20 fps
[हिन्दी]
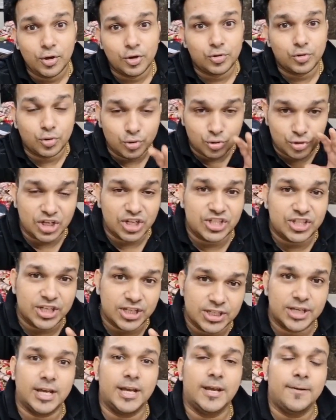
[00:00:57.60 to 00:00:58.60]
दूसरी
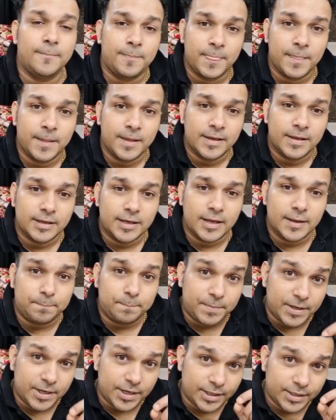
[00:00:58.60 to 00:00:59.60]
चीज ये कि
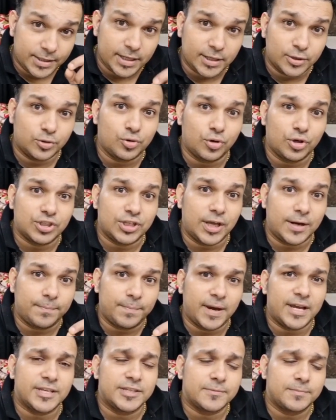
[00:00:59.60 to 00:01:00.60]
पीटी
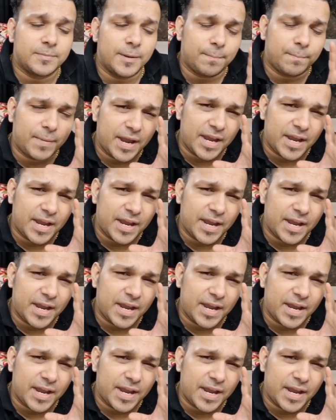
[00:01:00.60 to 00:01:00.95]
2022 में